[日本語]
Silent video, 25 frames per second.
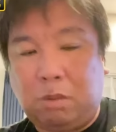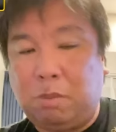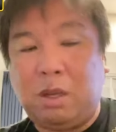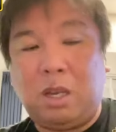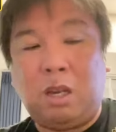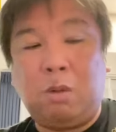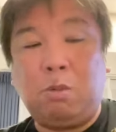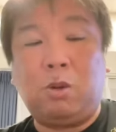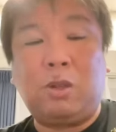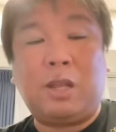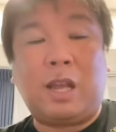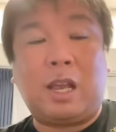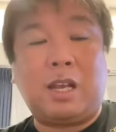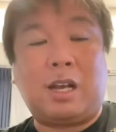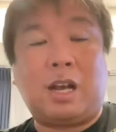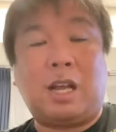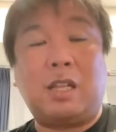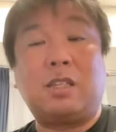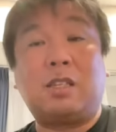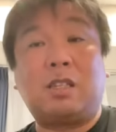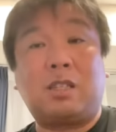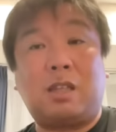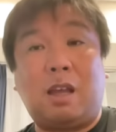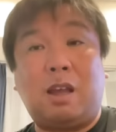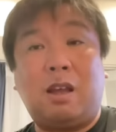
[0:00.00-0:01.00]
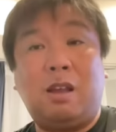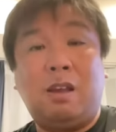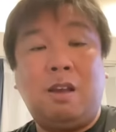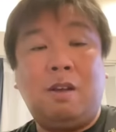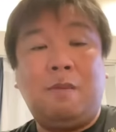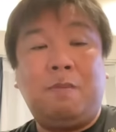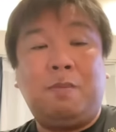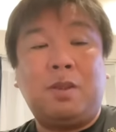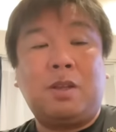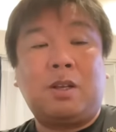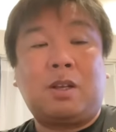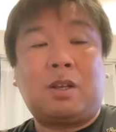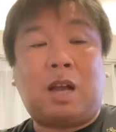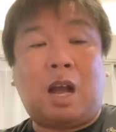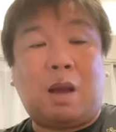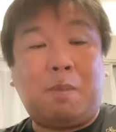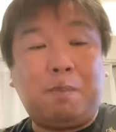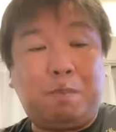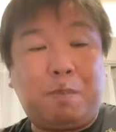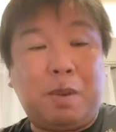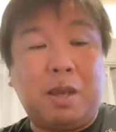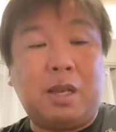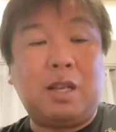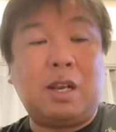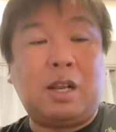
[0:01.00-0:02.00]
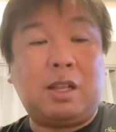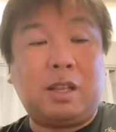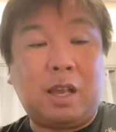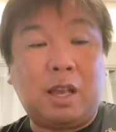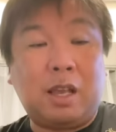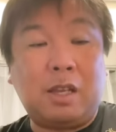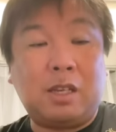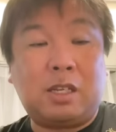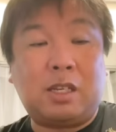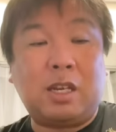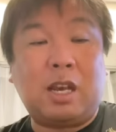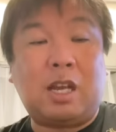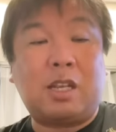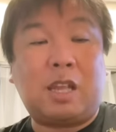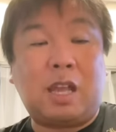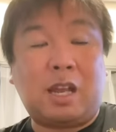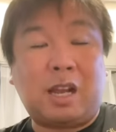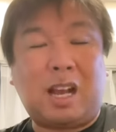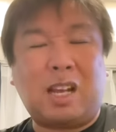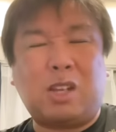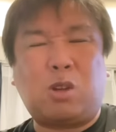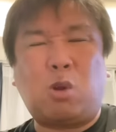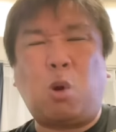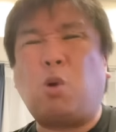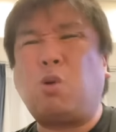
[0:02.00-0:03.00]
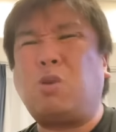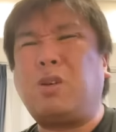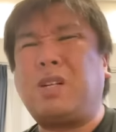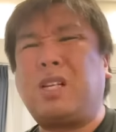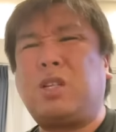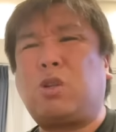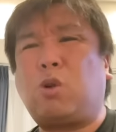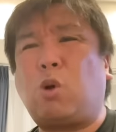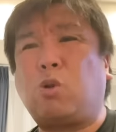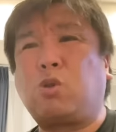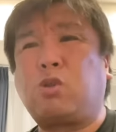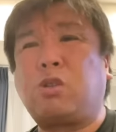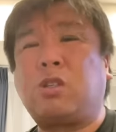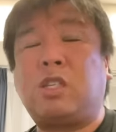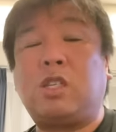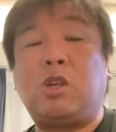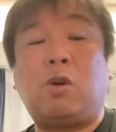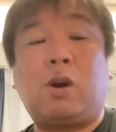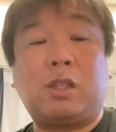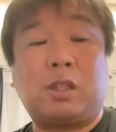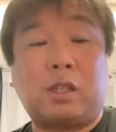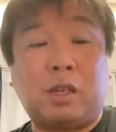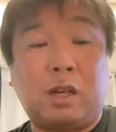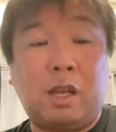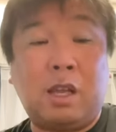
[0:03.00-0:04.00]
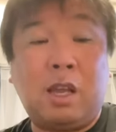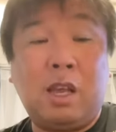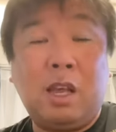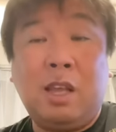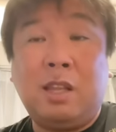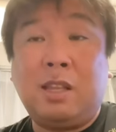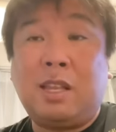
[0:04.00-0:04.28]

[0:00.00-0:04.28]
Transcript: ミリもない感じで、完璧なね、試合展開。特に投手陣良かったね。